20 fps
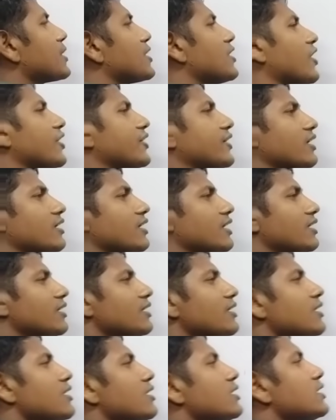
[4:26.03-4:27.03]
रट गए
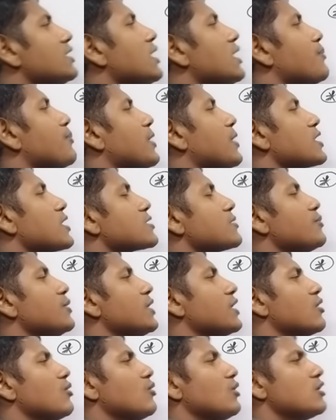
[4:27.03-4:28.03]
कि ए प्लस
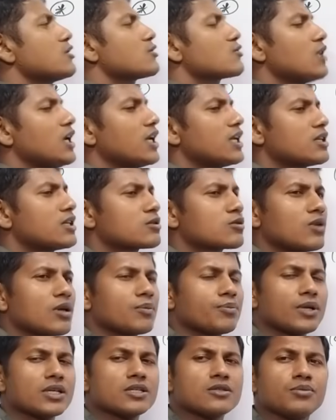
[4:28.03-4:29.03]
बी के होल स्क्वायर ए
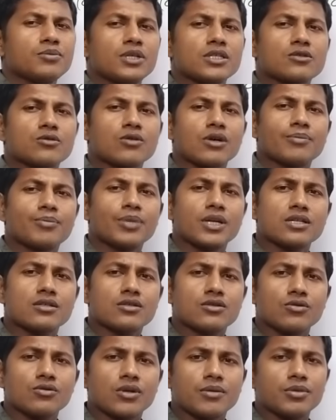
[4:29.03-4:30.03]
स्क्वायर प्लस बी स्क्वायर
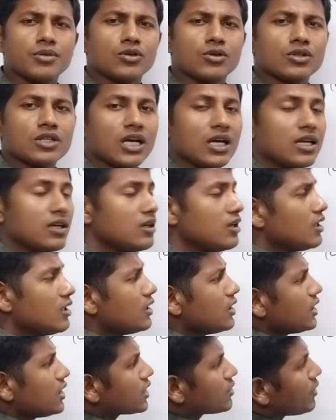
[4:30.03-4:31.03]
प्लस टू ए बी होता है
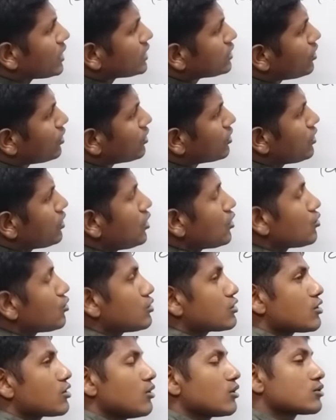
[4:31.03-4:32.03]
एक बात और
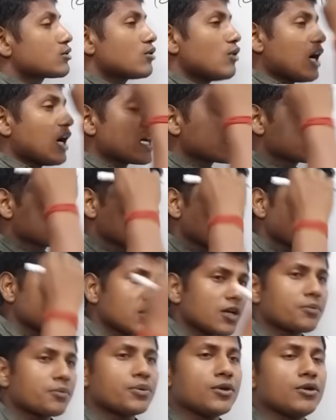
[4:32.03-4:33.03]
कुछ लोग तो आज
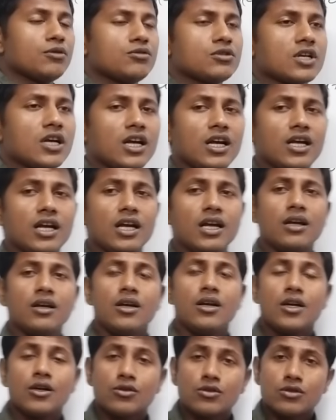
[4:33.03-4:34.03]
तक कन्फ्यूज
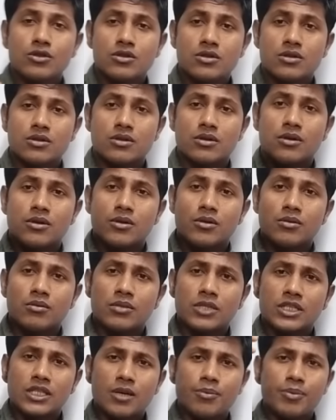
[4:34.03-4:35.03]
है उस
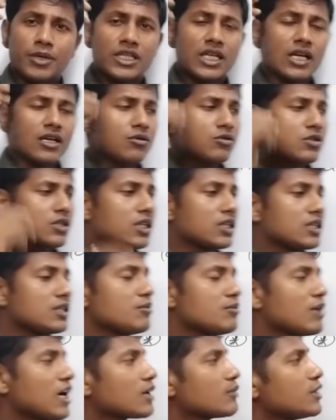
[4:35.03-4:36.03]
मतलब पता नहीं उसके
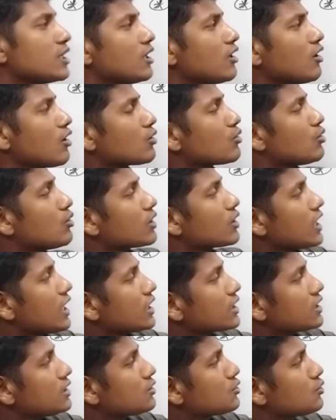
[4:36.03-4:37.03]
दिमाग में ये लॉक हो गया
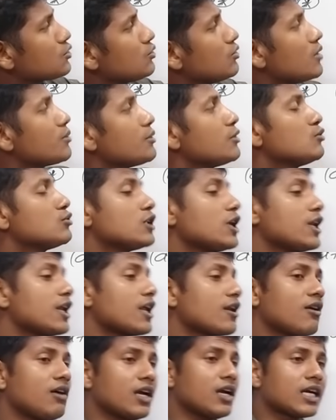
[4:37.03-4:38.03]
है कि टू ए बी
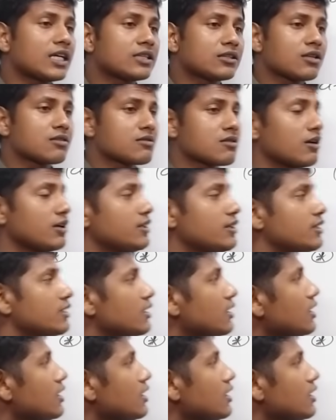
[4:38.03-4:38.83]
उधरे रहेगा तो सही